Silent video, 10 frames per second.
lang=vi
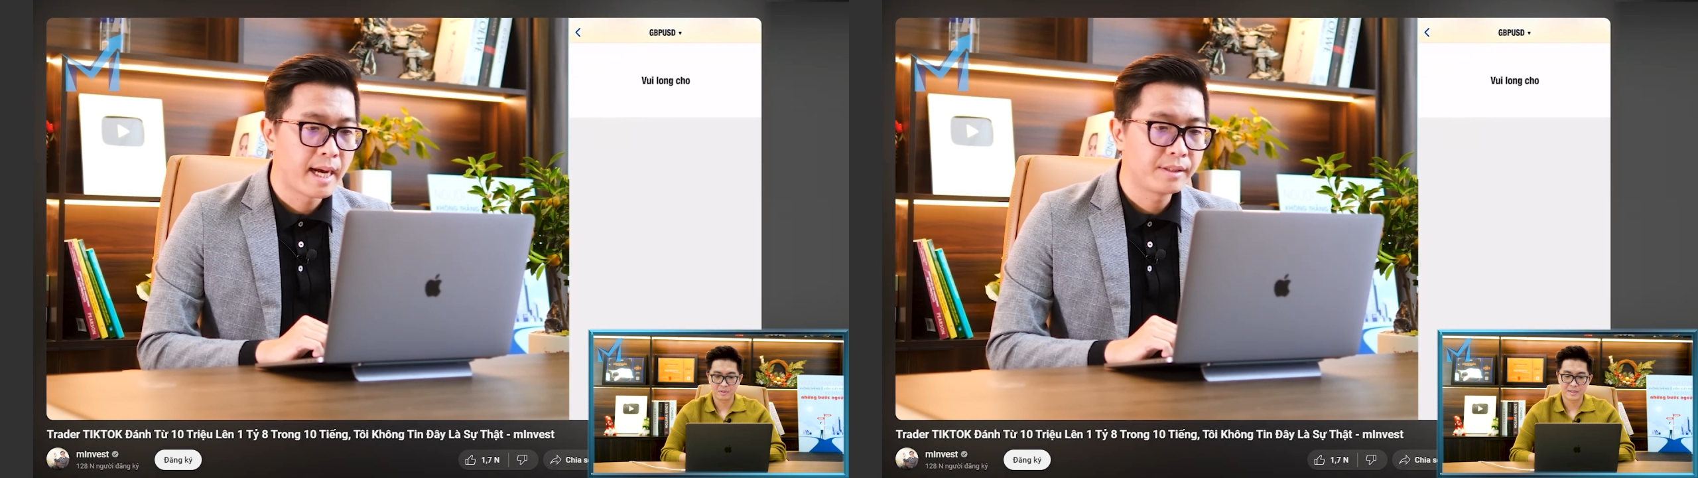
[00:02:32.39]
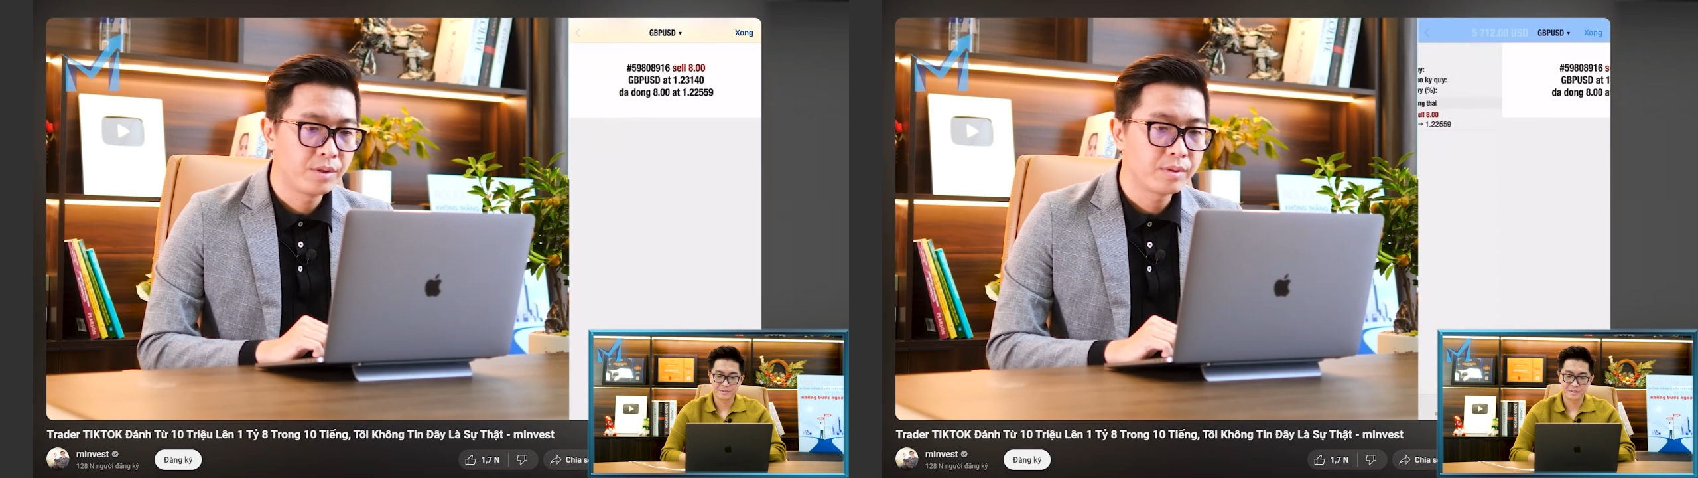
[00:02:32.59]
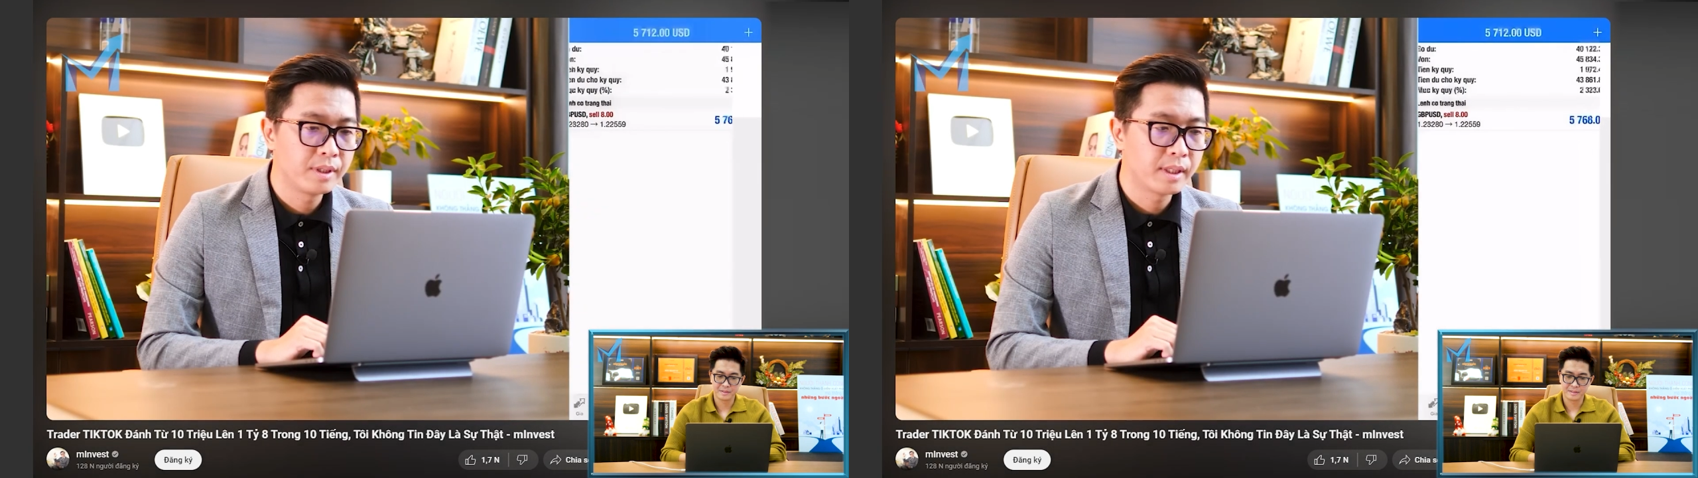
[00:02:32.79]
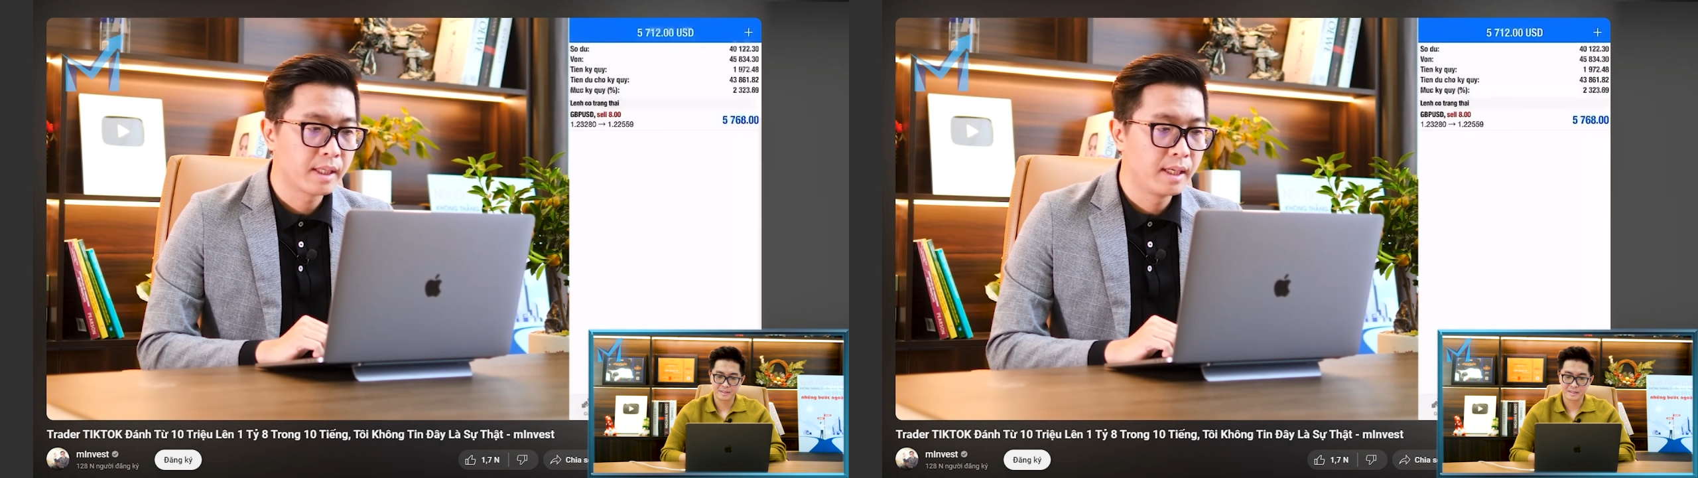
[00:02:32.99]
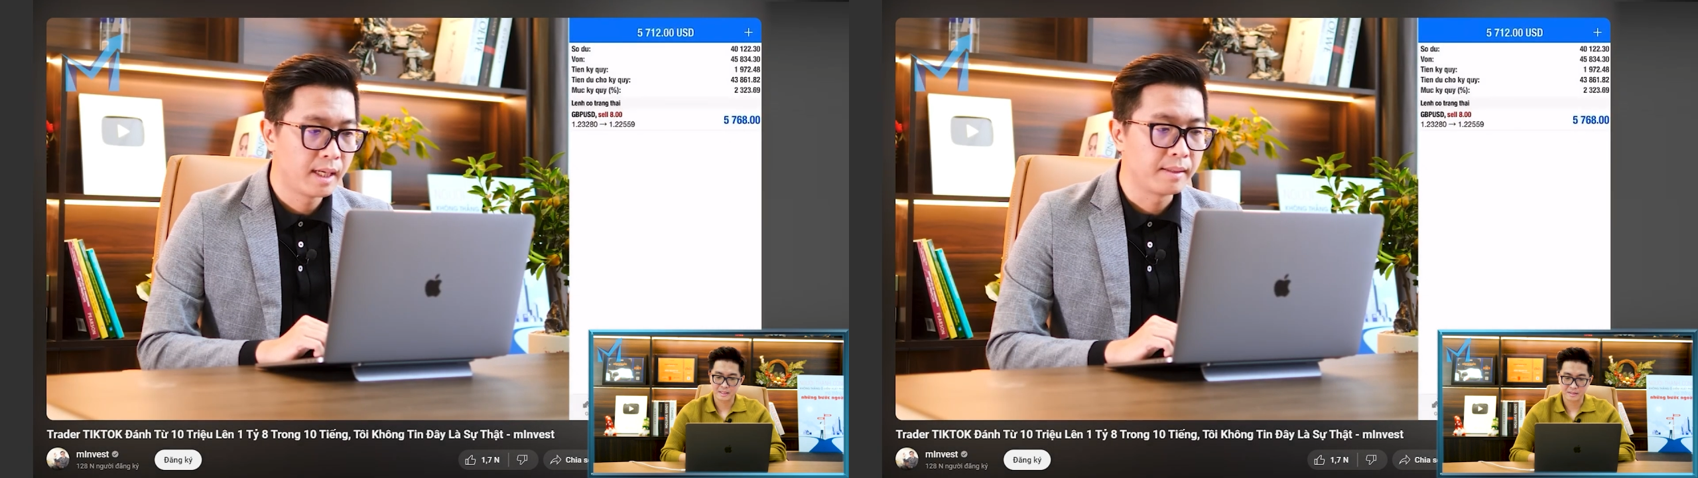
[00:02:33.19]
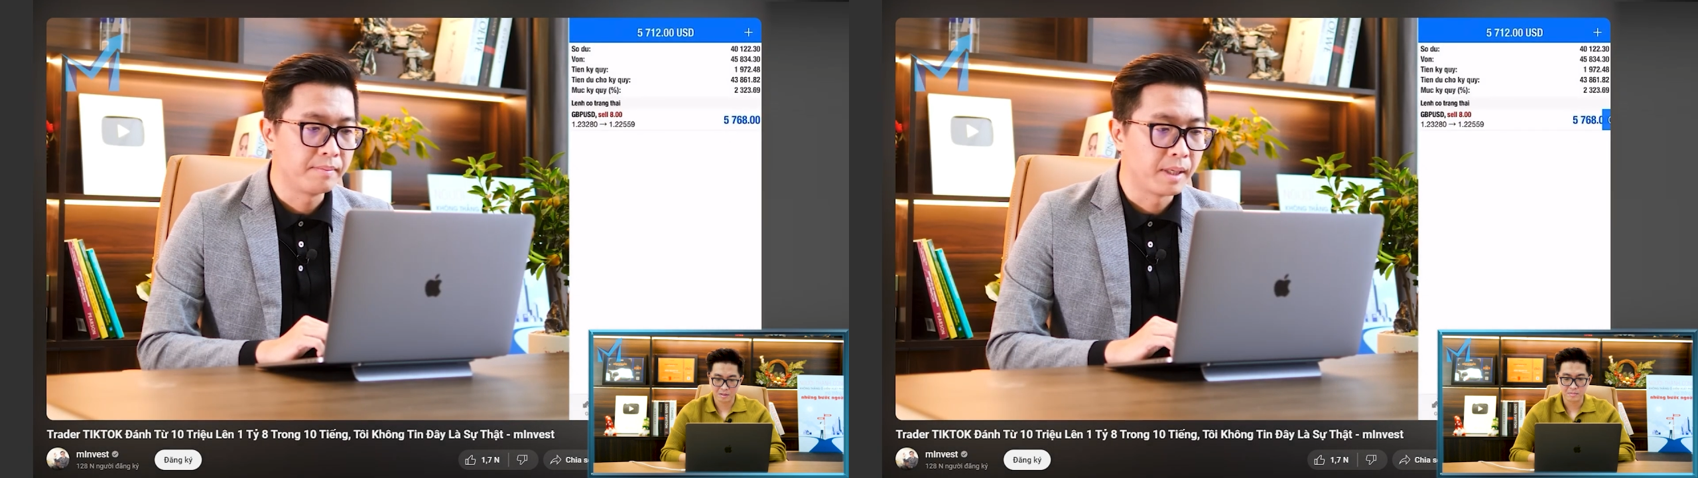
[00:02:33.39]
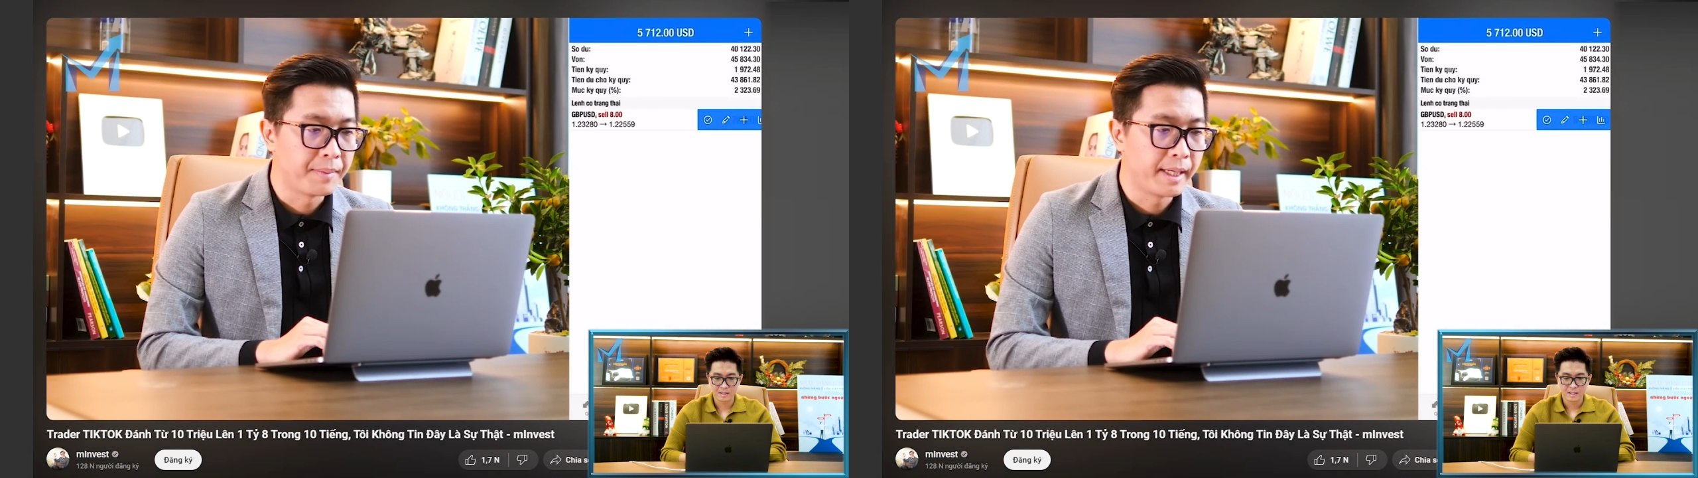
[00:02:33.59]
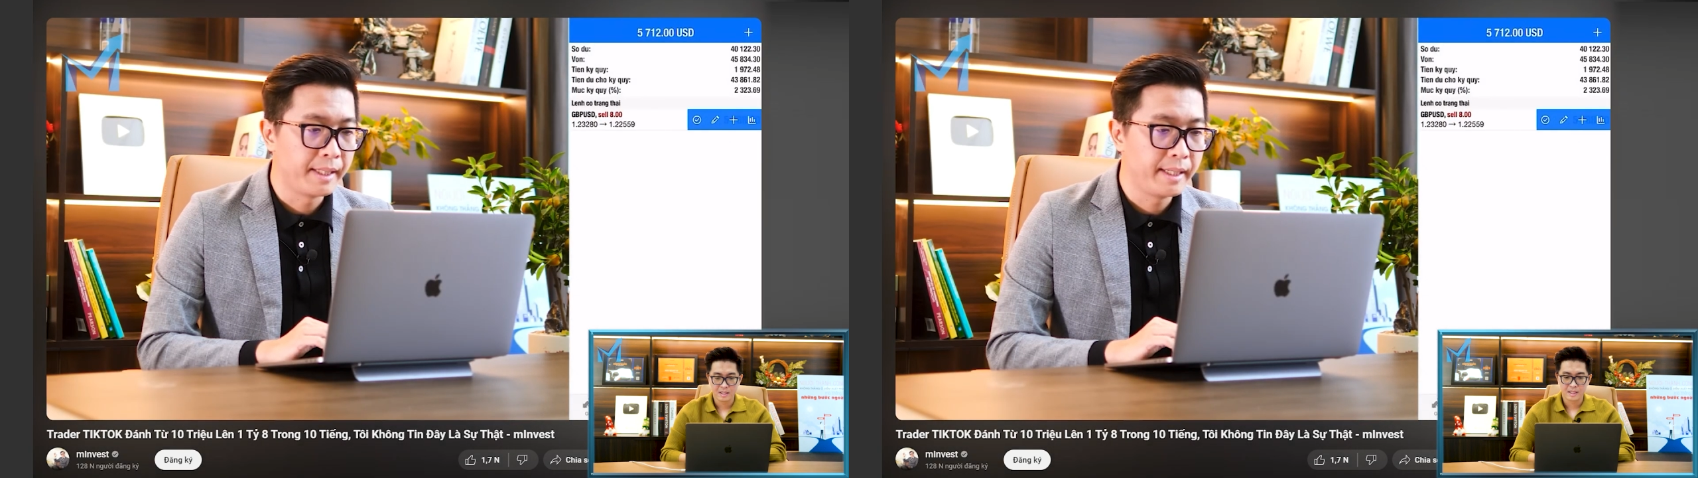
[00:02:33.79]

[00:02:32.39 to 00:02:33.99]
các bạn trader trên TikTok